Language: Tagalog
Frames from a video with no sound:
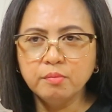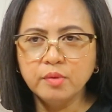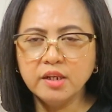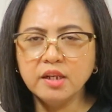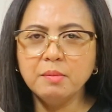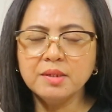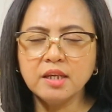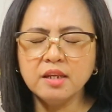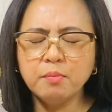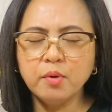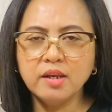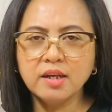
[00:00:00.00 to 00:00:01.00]
Hindi naman siya,
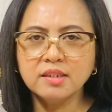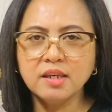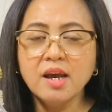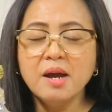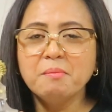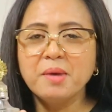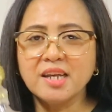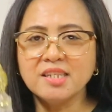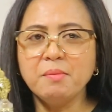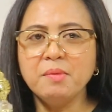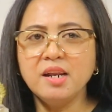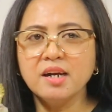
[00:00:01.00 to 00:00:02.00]
hindi pwede kasi may
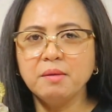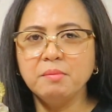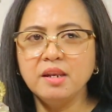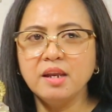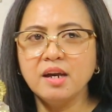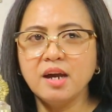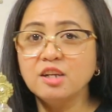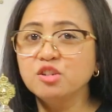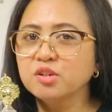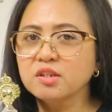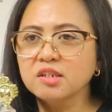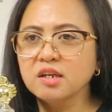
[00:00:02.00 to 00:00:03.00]
kasama lang kami na
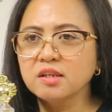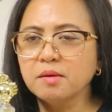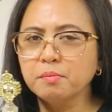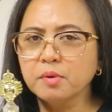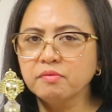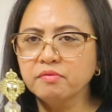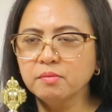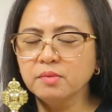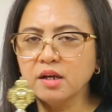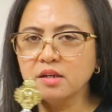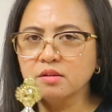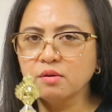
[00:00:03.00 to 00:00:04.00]
allergic siya sa perfume
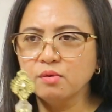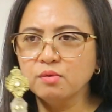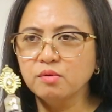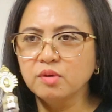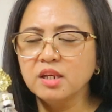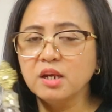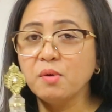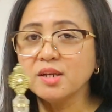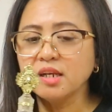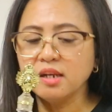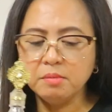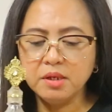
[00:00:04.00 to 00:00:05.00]
guys. So,
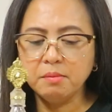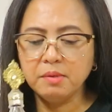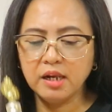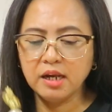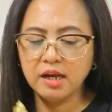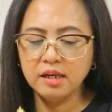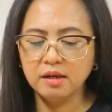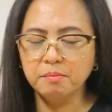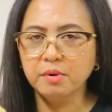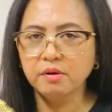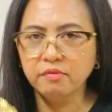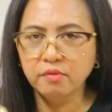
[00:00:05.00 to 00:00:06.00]
iniwasan namin na maglagay ng
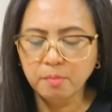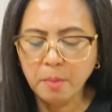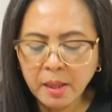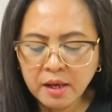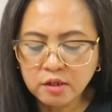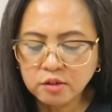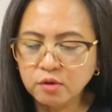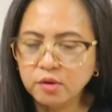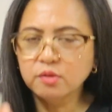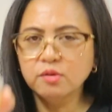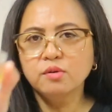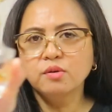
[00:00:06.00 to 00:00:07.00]
perfume. So,
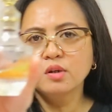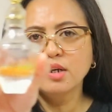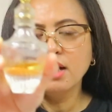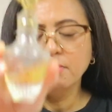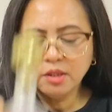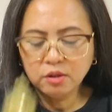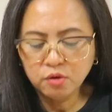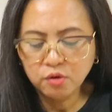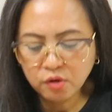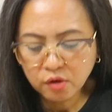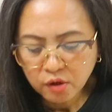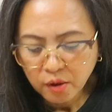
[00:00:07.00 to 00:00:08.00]
ito yung gamit
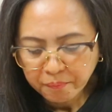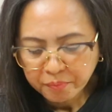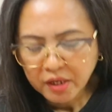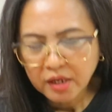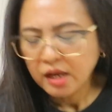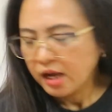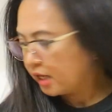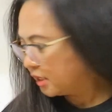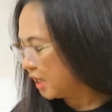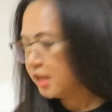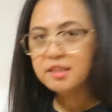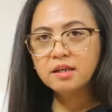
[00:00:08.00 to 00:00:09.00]
ko. Ay,
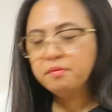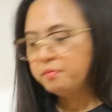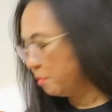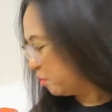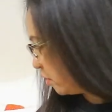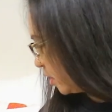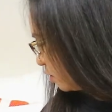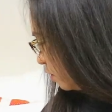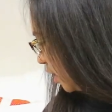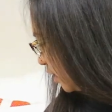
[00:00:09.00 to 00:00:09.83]
yan sa favorite ko.